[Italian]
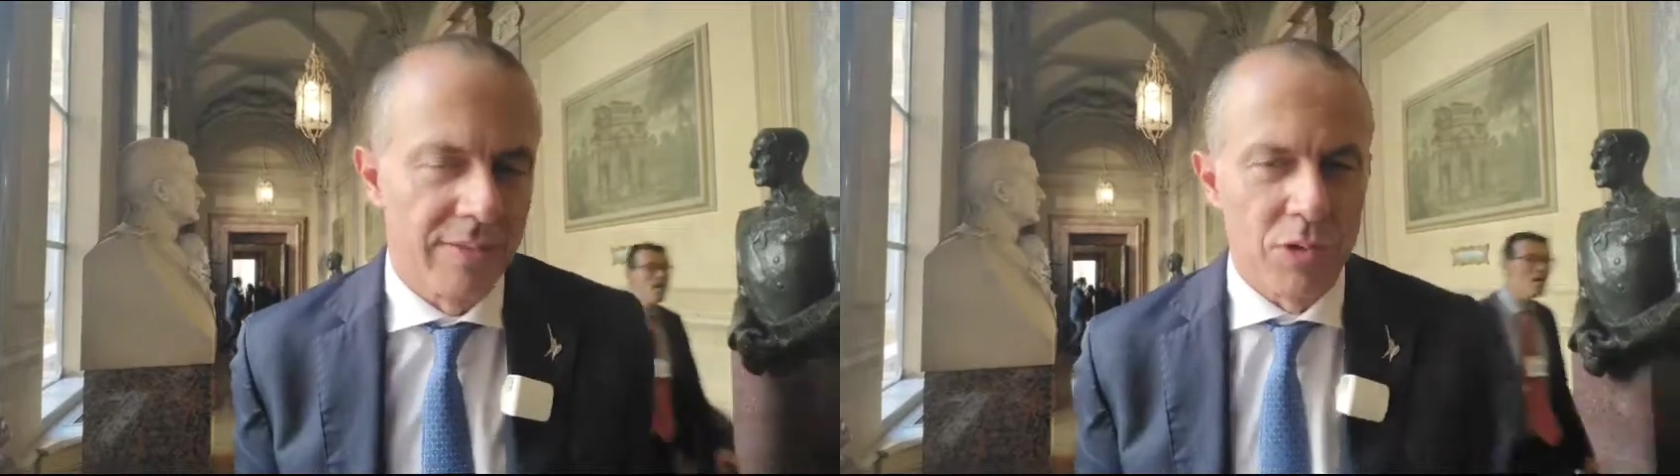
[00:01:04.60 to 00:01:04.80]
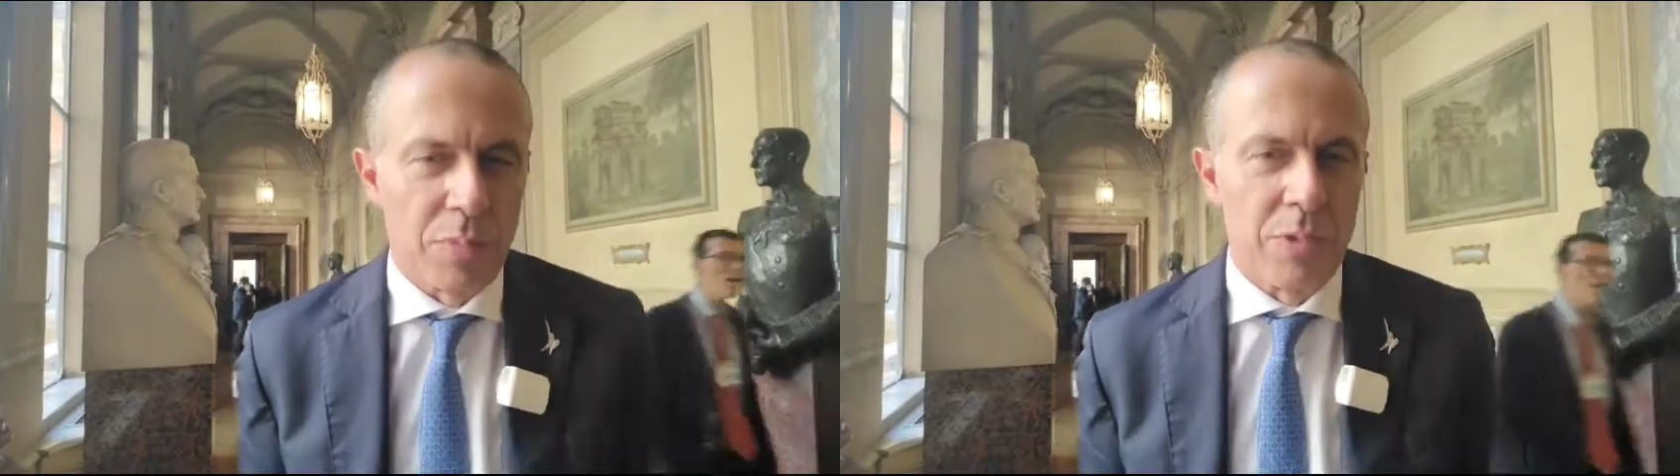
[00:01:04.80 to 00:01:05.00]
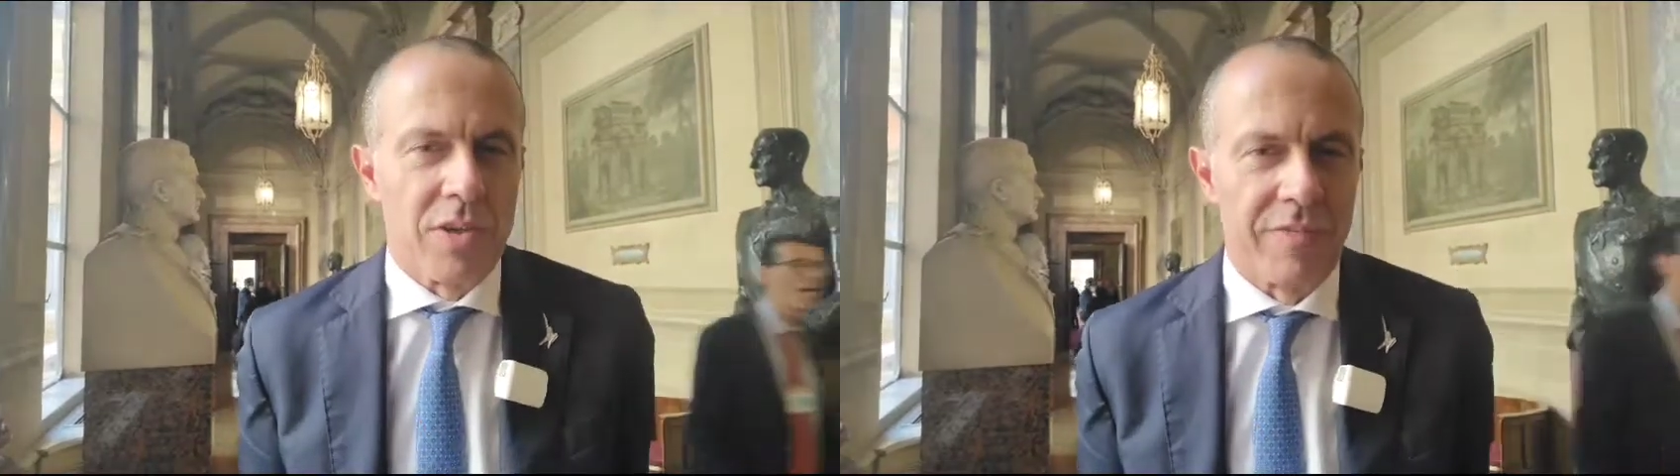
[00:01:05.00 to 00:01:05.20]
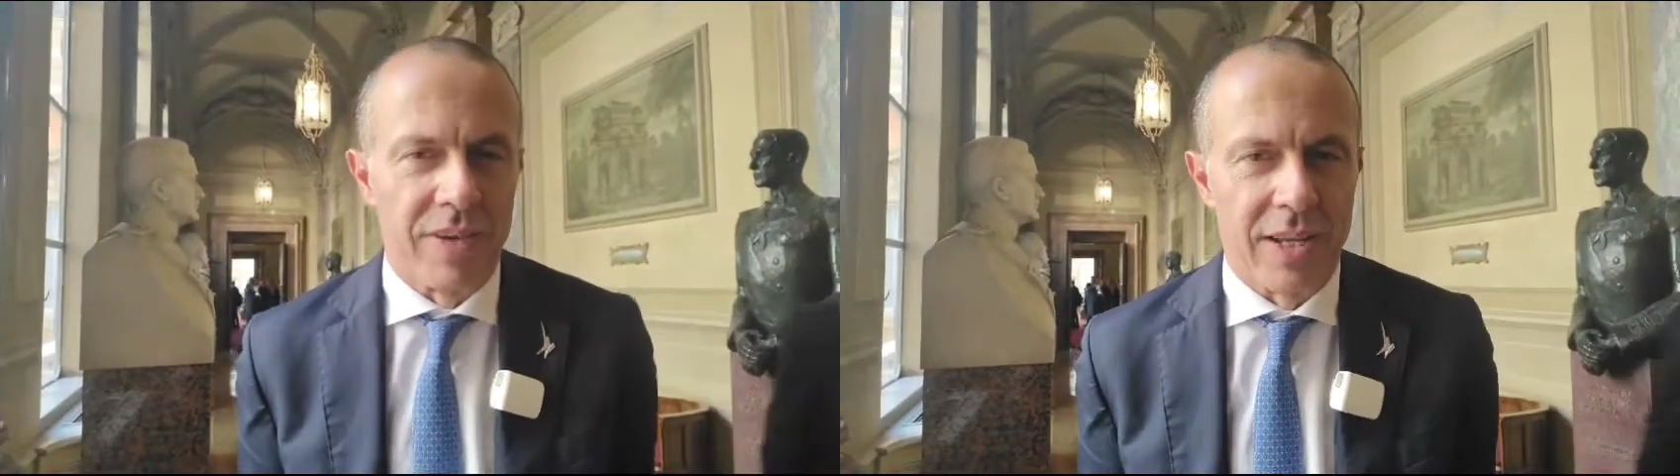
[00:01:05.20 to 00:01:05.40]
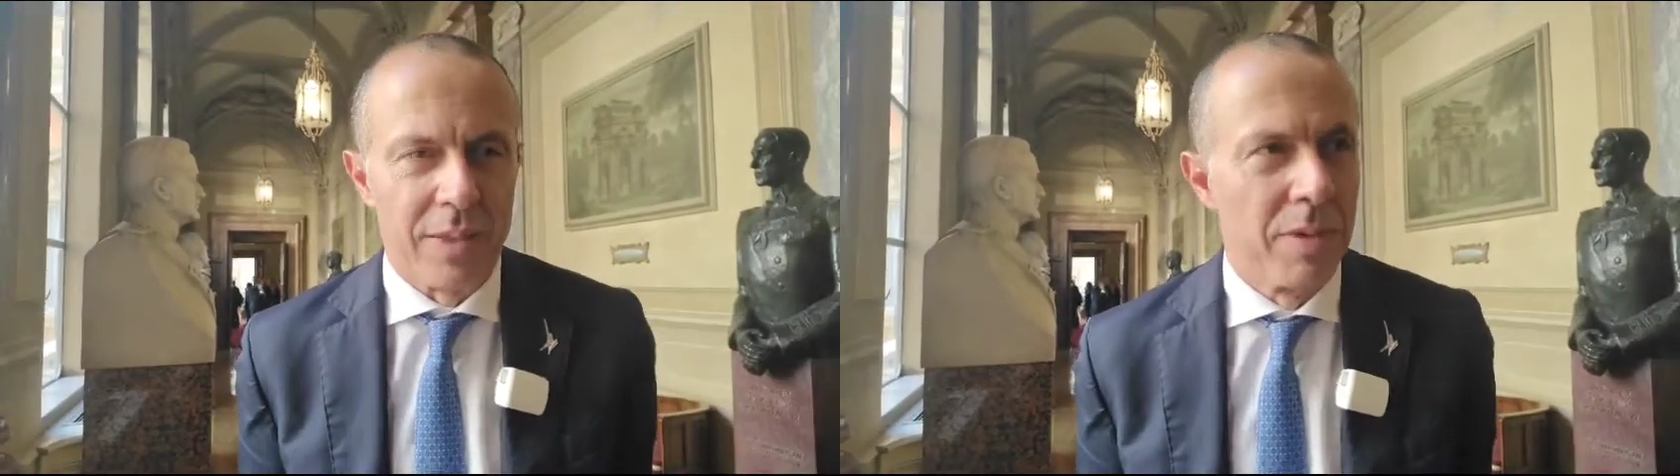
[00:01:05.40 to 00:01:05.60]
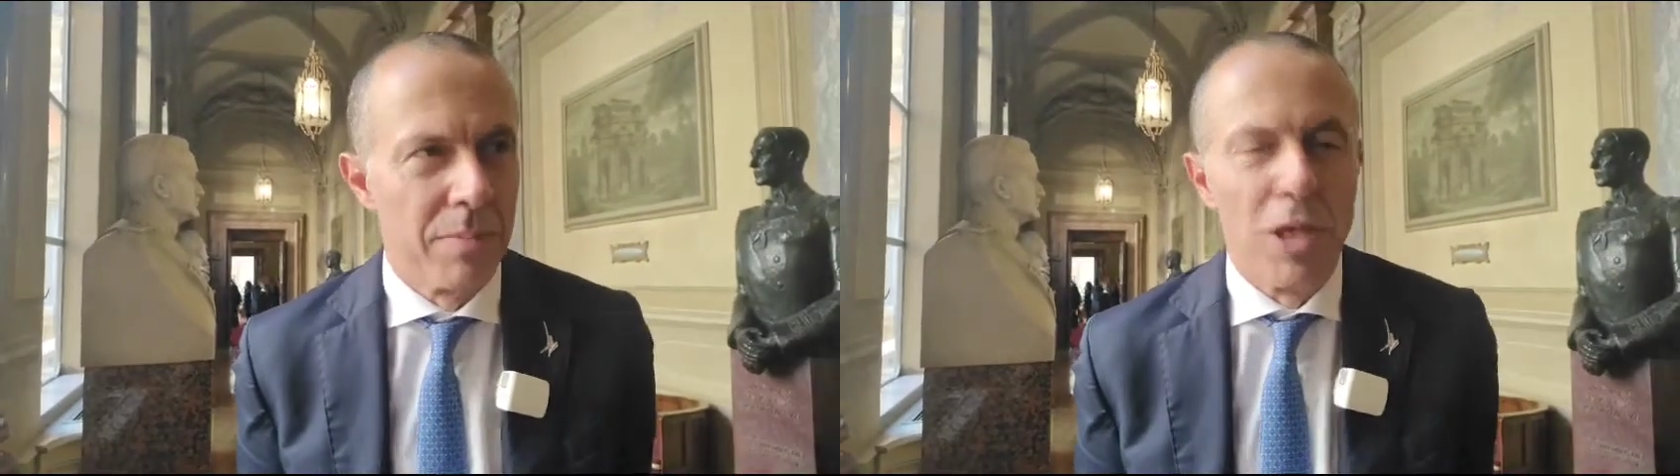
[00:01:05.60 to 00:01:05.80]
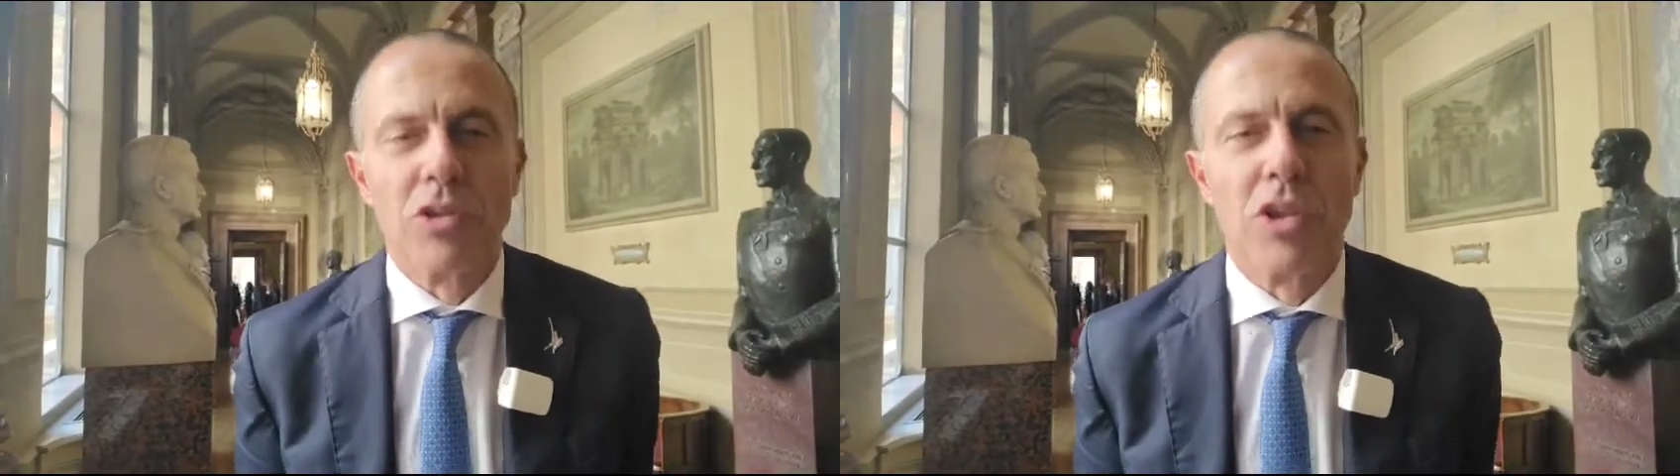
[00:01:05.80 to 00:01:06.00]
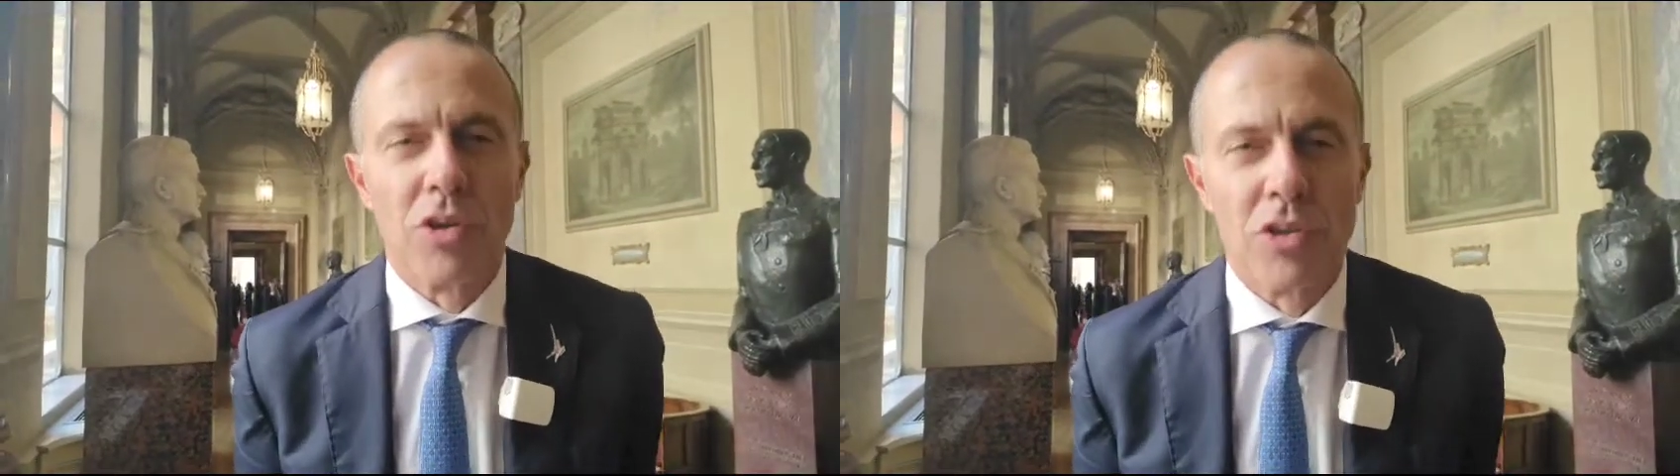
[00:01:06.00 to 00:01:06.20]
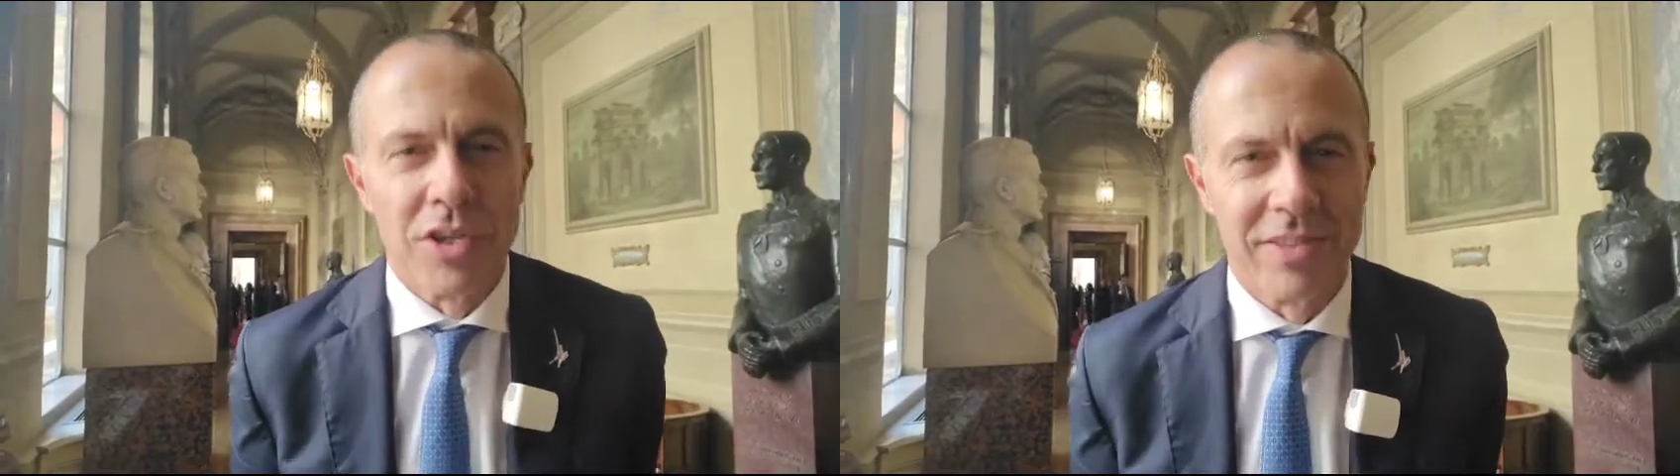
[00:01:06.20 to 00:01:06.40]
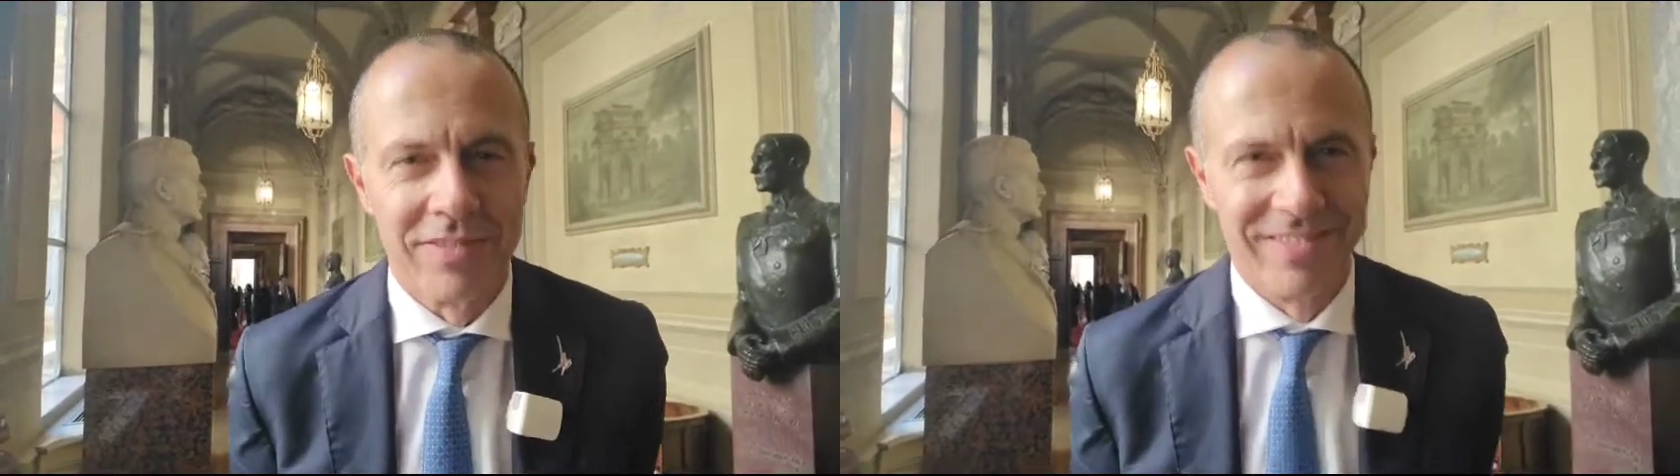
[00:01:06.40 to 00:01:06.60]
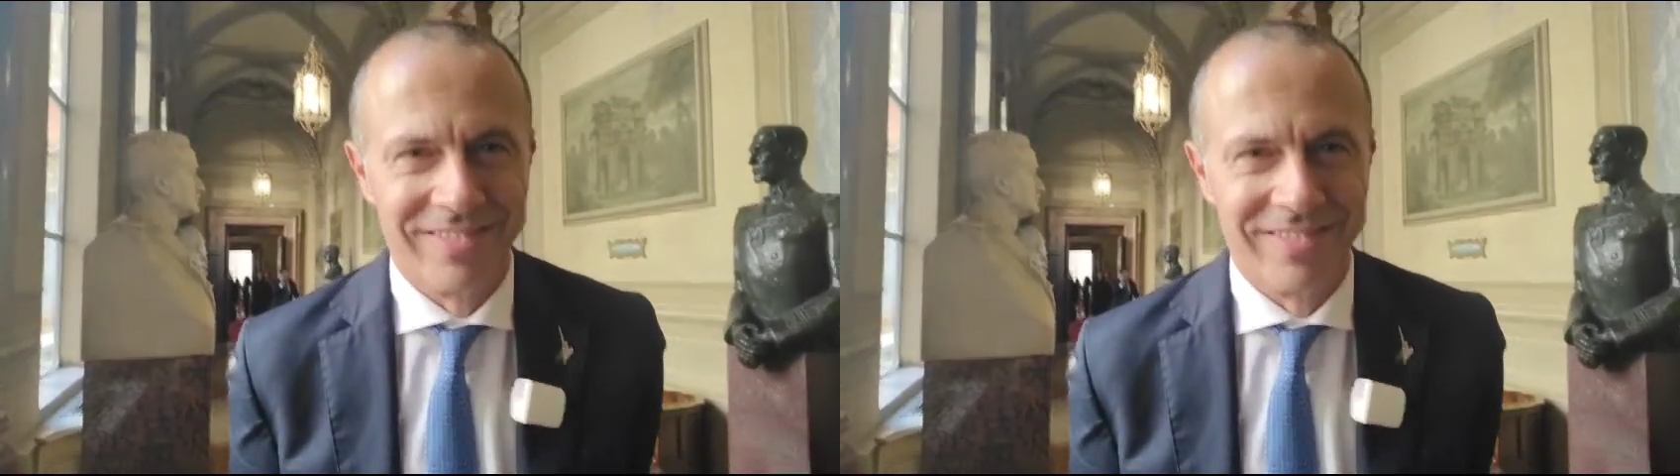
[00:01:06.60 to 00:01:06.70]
cosa possiamo fare? Meglio di così.